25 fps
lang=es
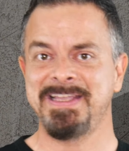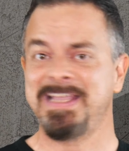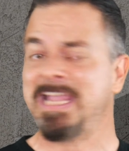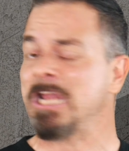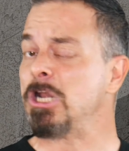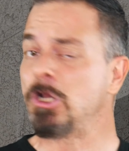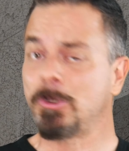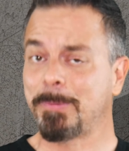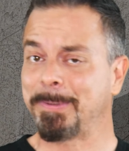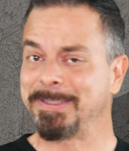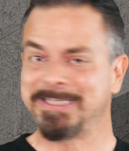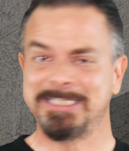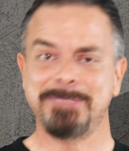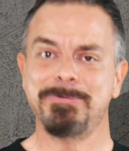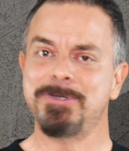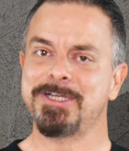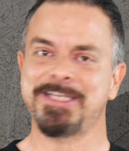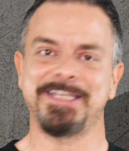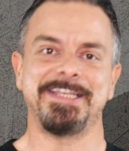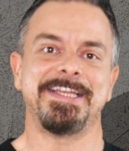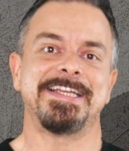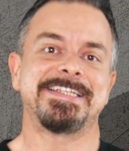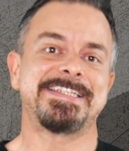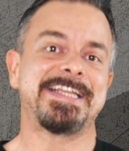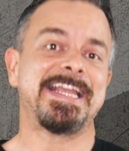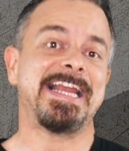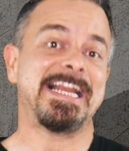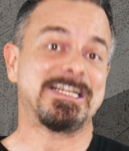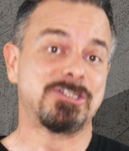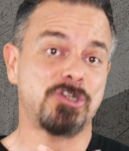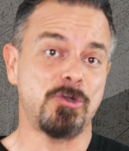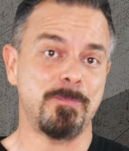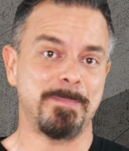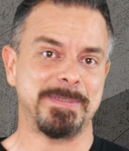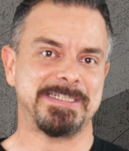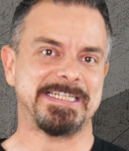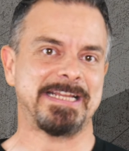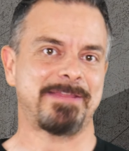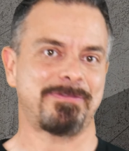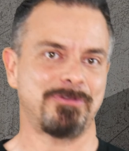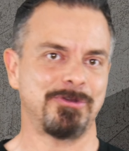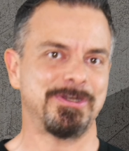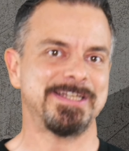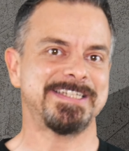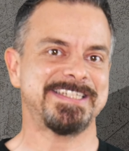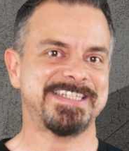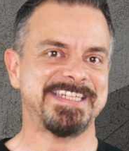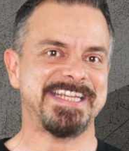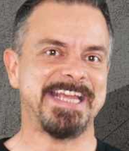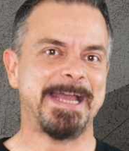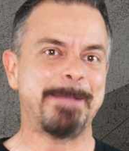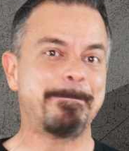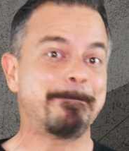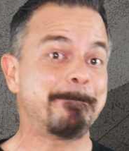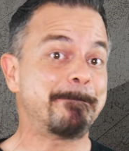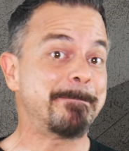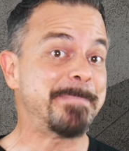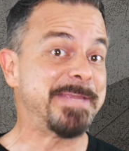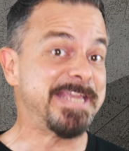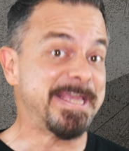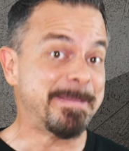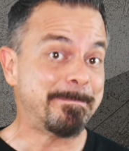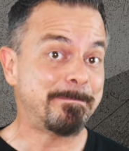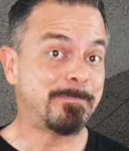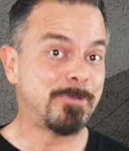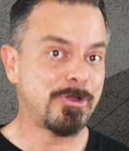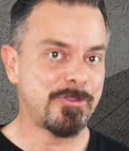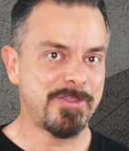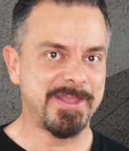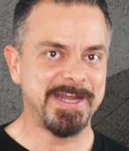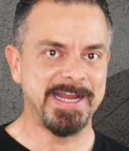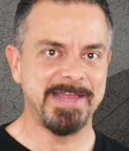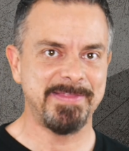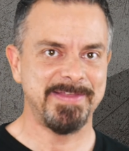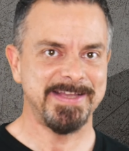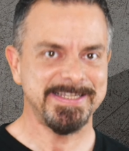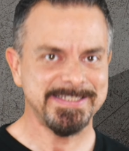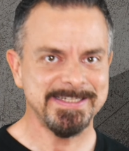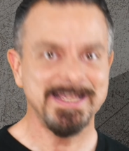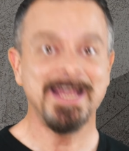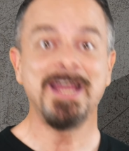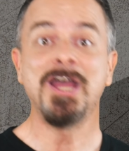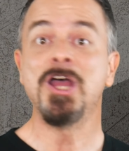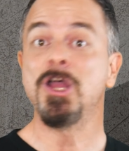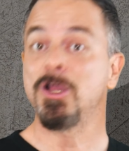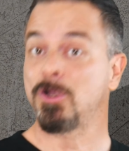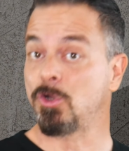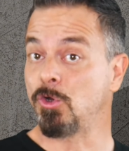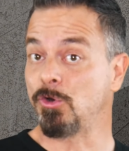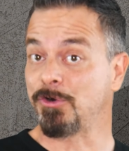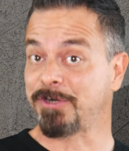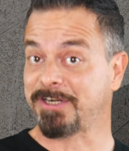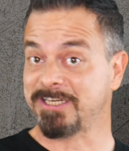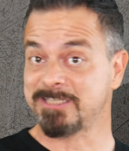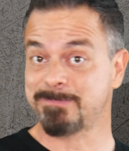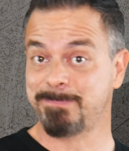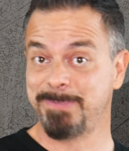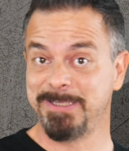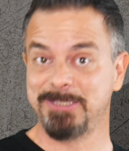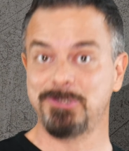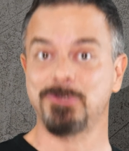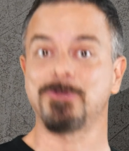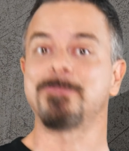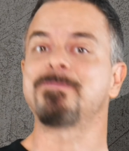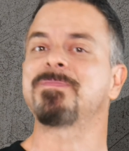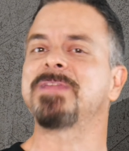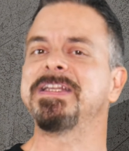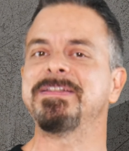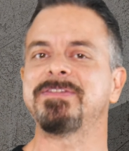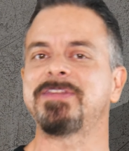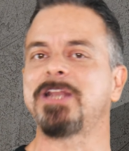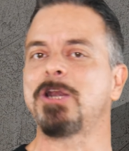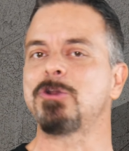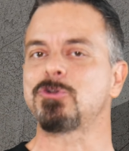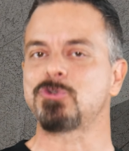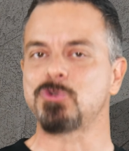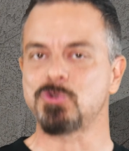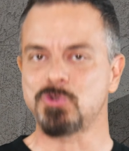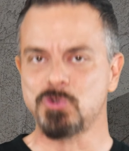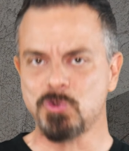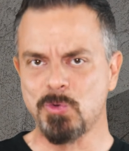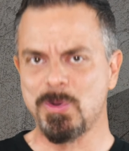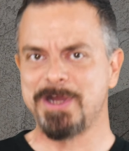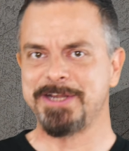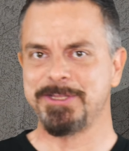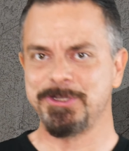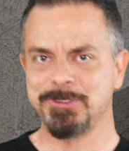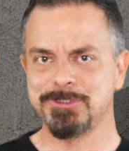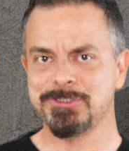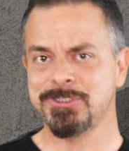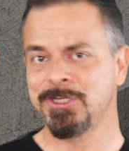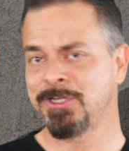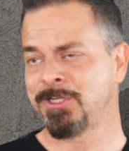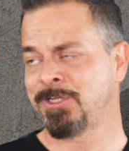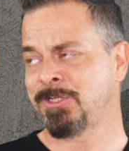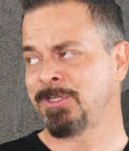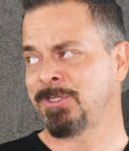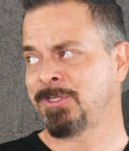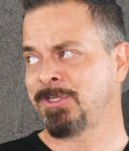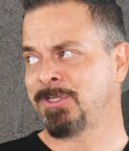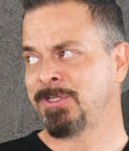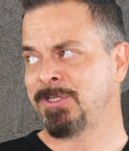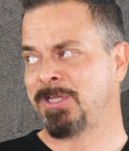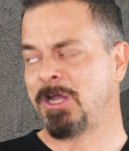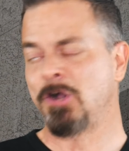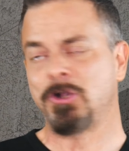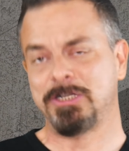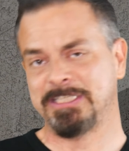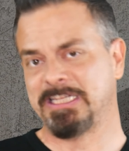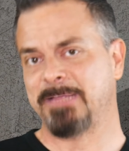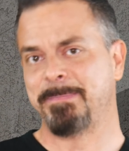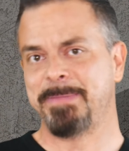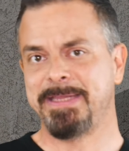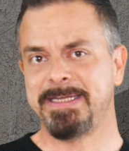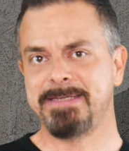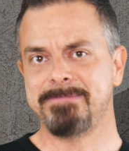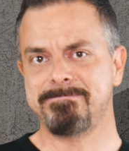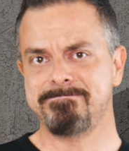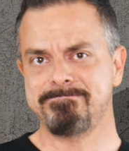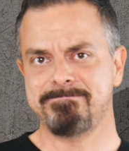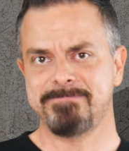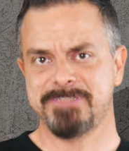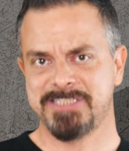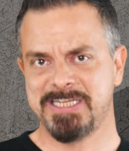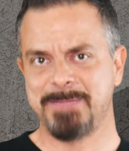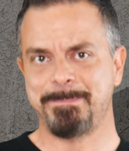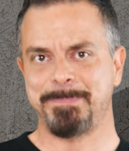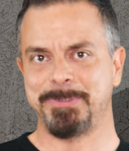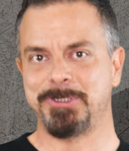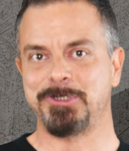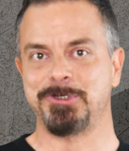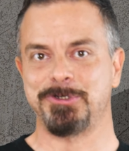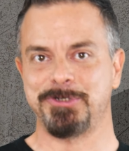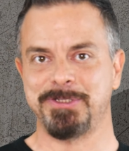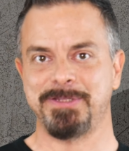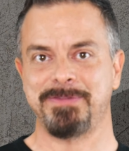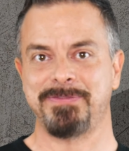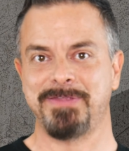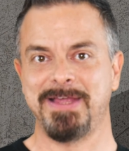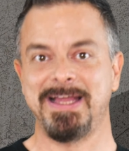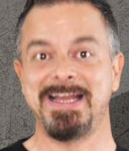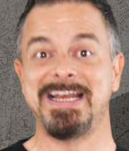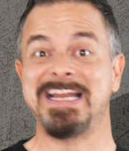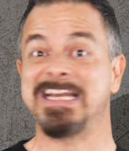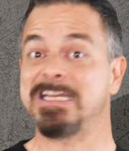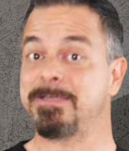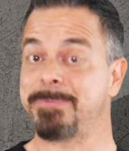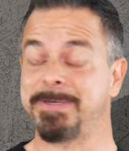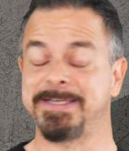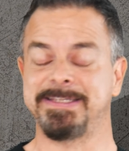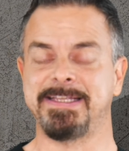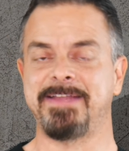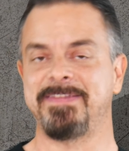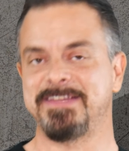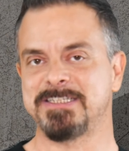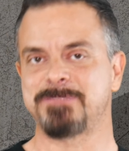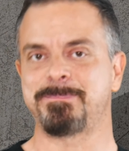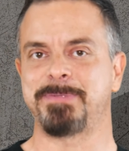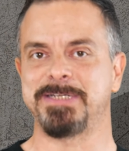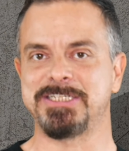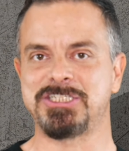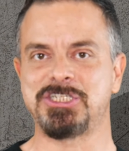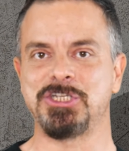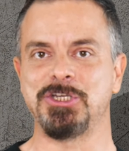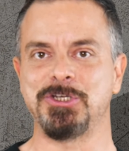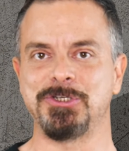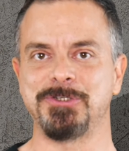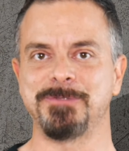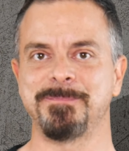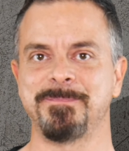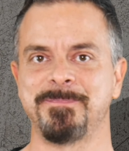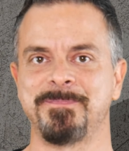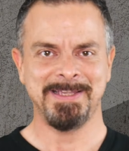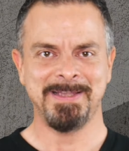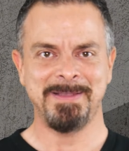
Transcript: El objetivo aquí es que las conversaciones sean bien moderadas, con respeto entre los usuarios, aunque también se prioriza la libertad de expresión.